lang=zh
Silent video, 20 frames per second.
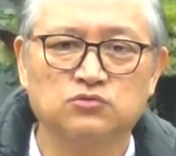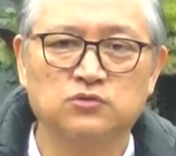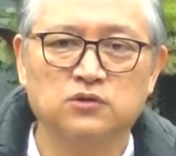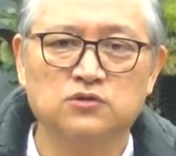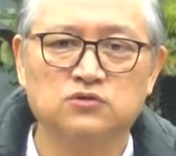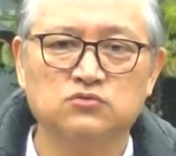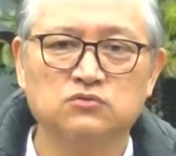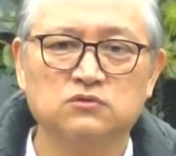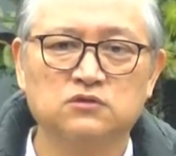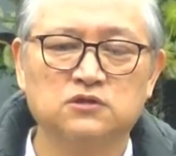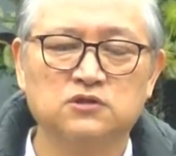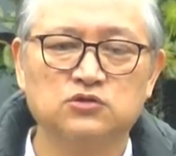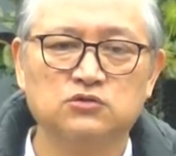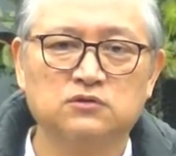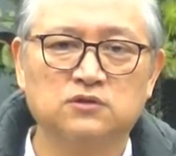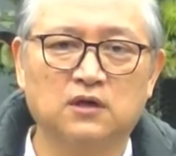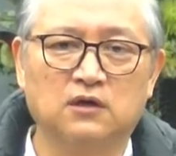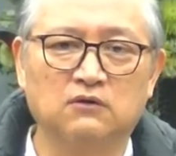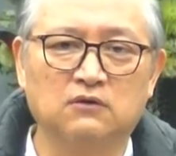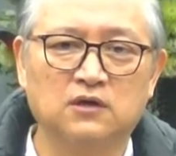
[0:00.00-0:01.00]
主耶稣去
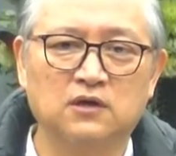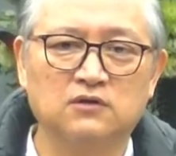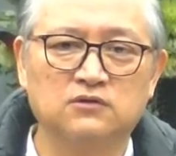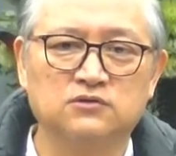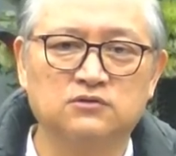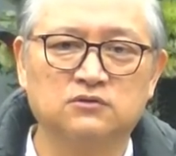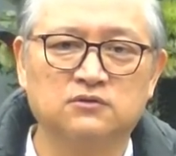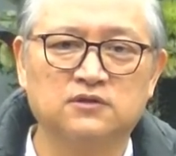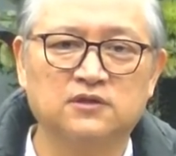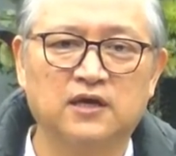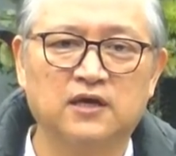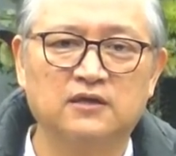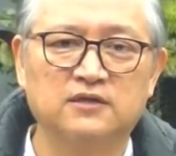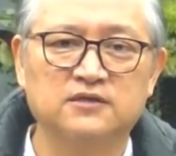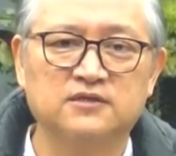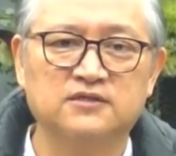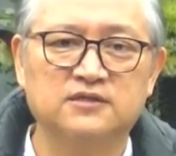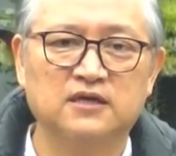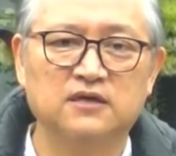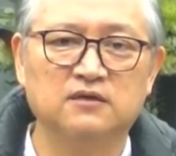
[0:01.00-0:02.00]
祷告时，带
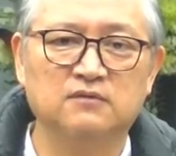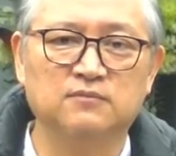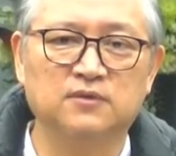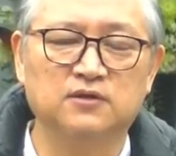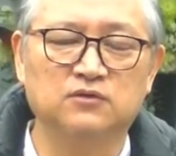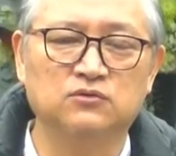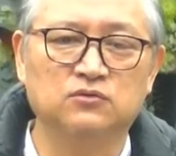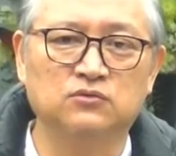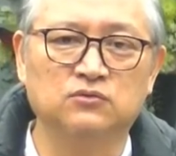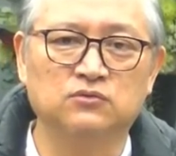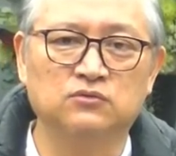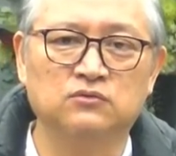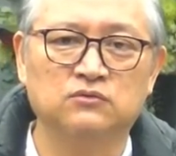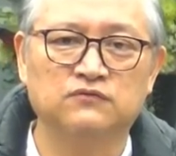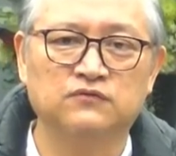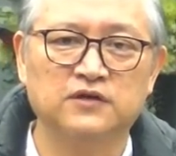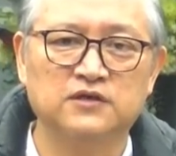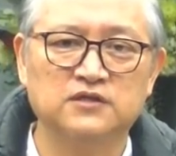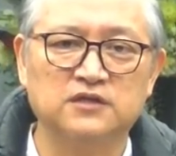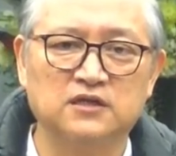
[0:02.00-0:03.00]
了三个门徒，
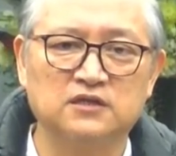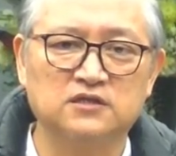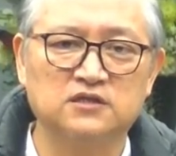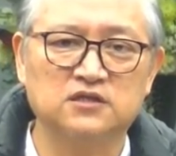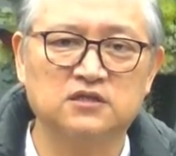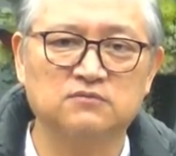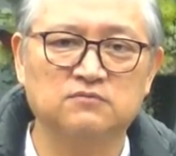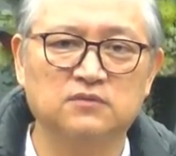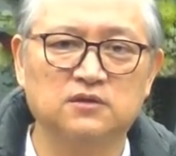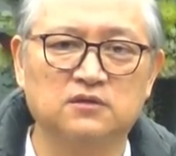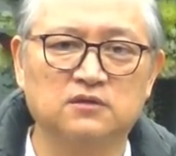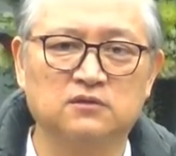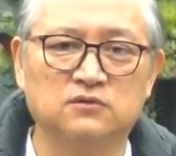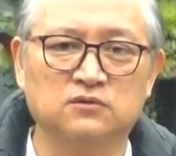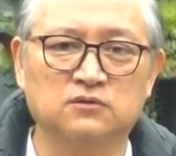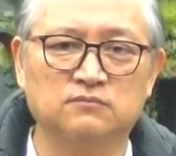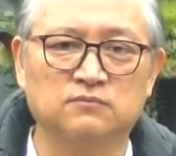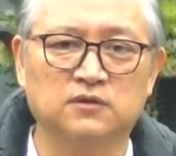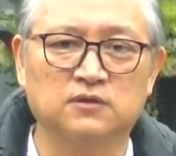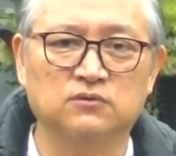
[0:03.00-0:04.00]
非常亲密的
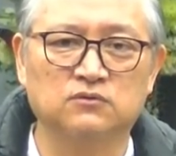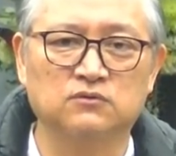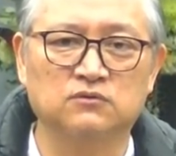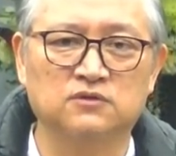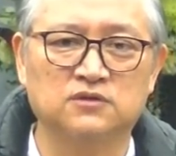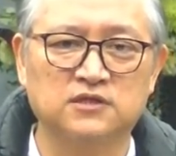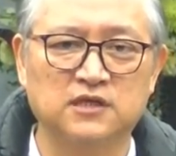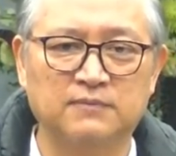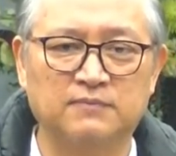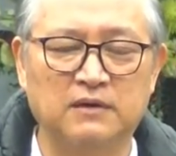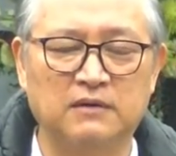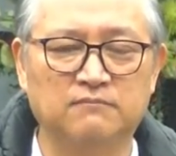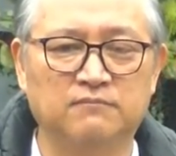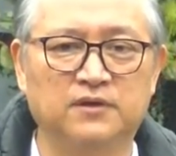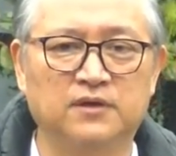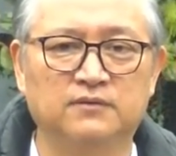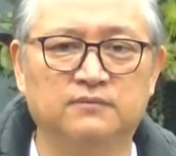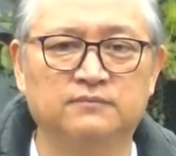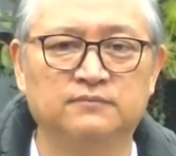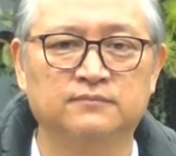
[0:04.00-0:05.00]
门徒在旁
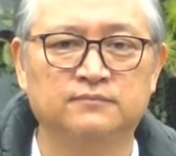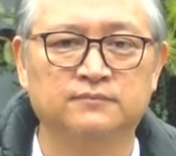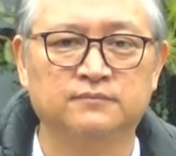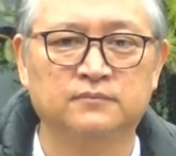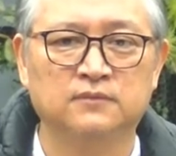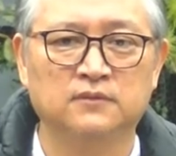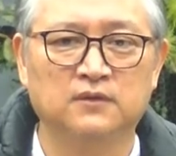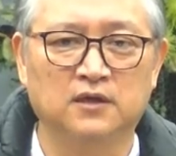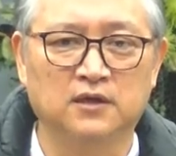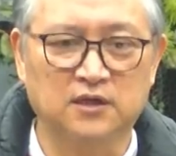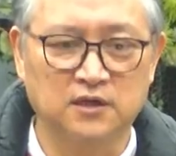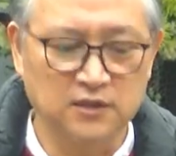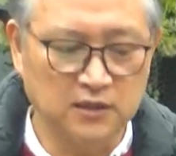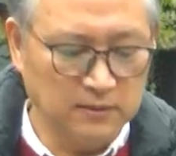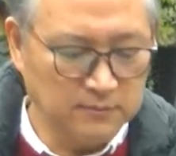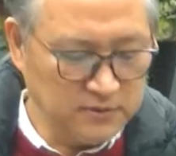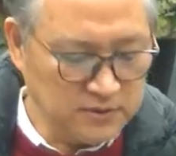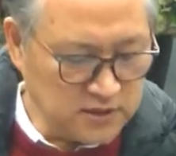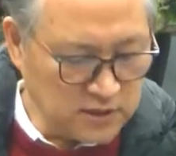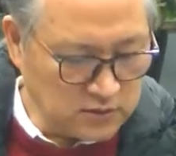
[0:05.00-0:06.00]
边，也跟
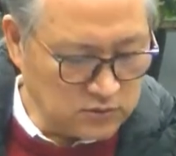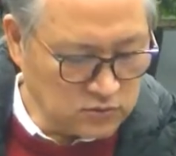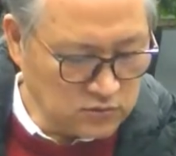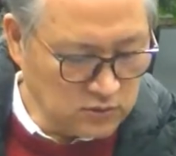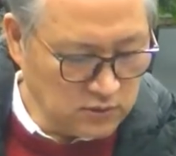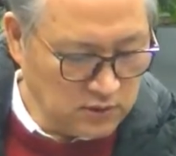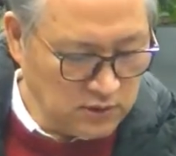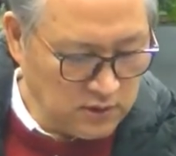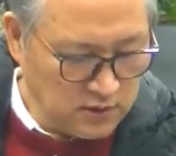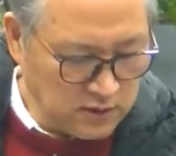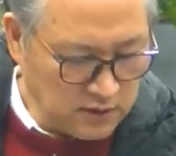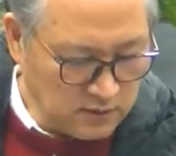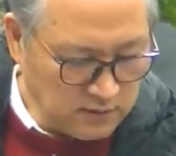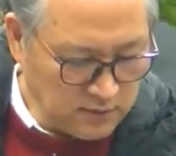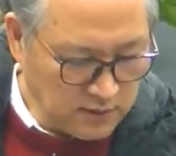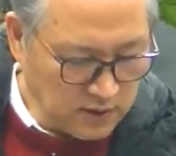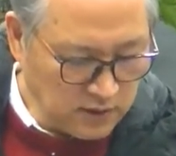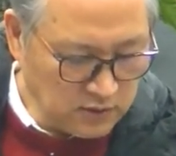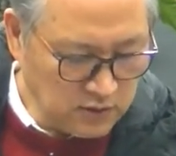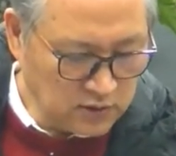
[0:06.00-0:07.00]
他们讲说：“你
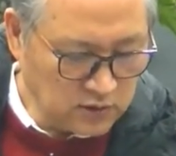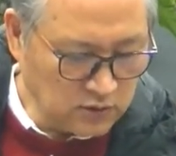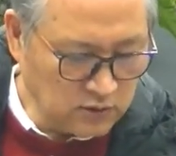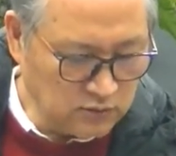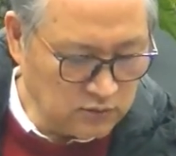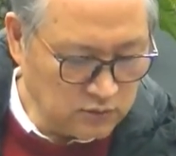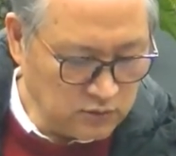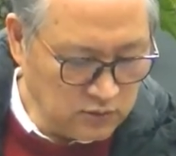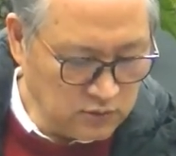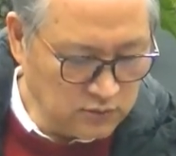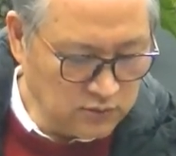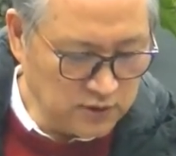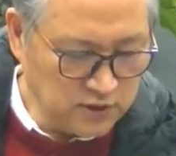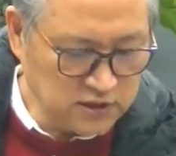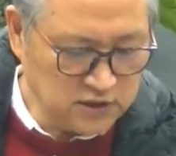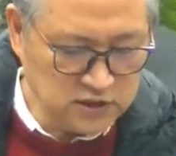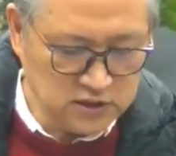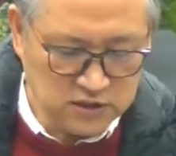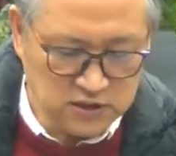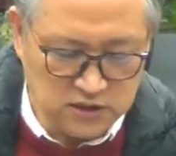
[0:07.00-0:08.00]
们要一同与我一
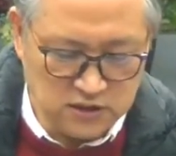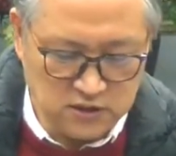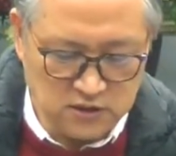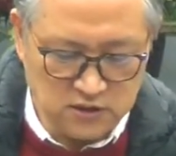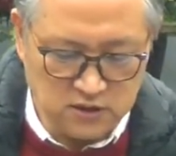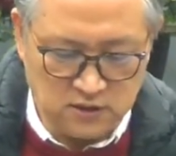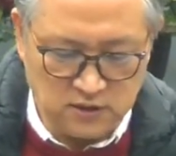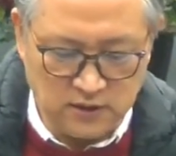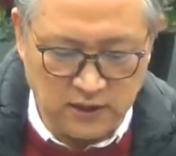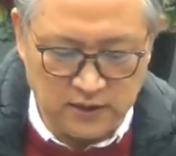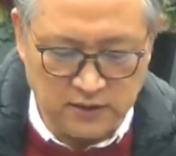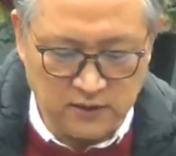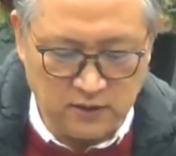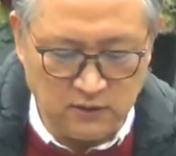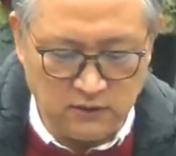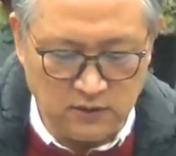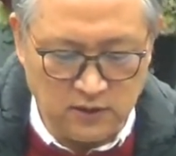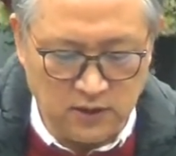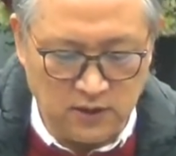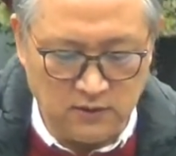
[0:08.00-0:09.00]
起警醒来
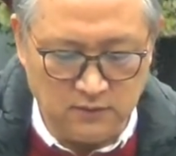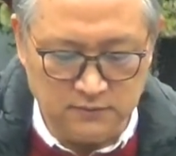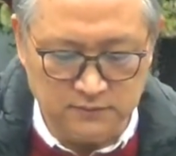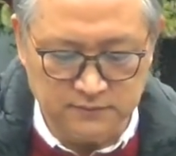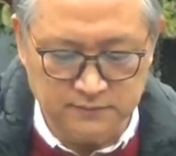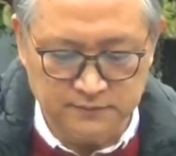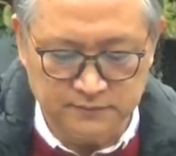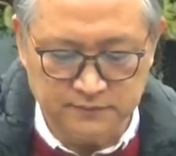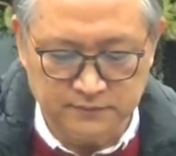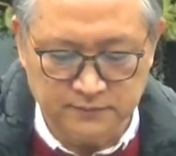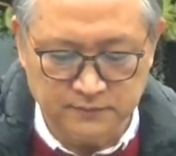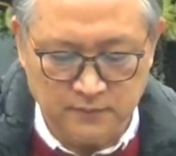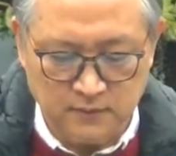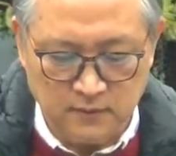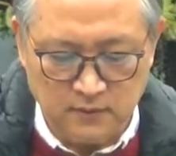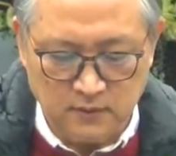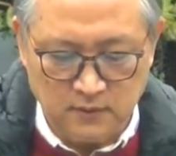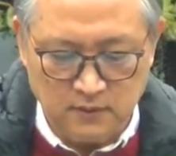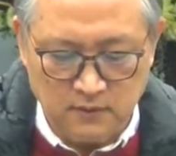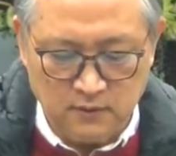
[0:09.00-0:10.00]
祷
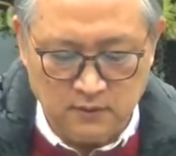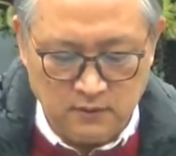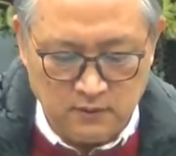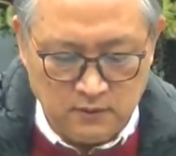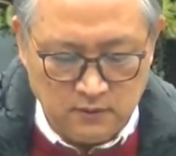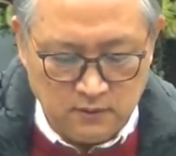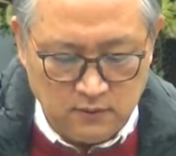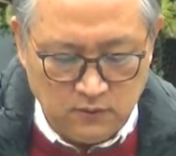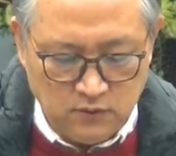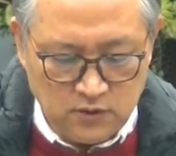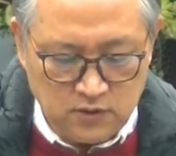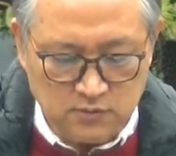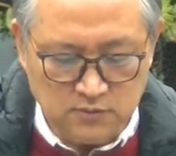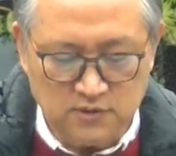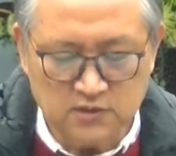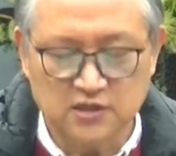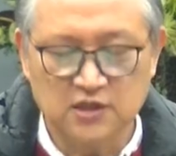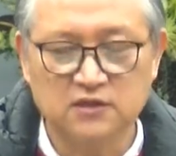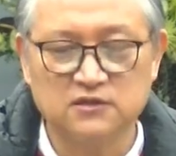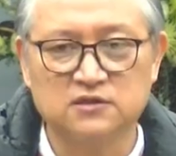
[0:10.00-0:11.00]
告。”为什
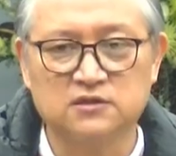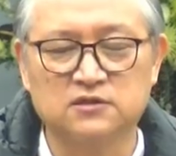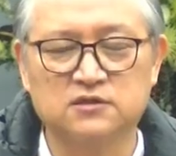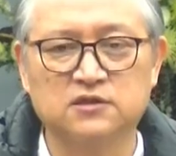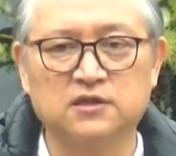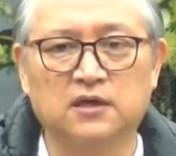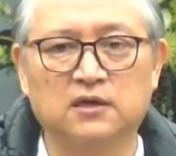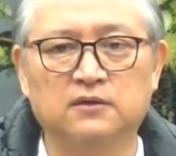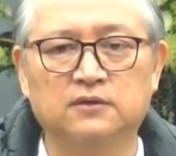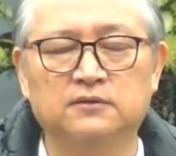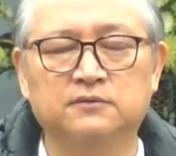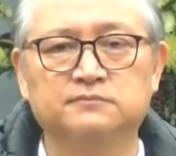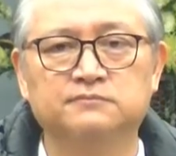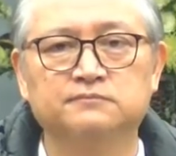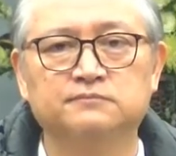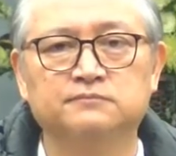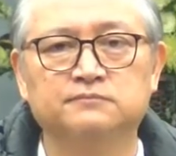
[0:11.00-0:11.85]
么这样子讲呢？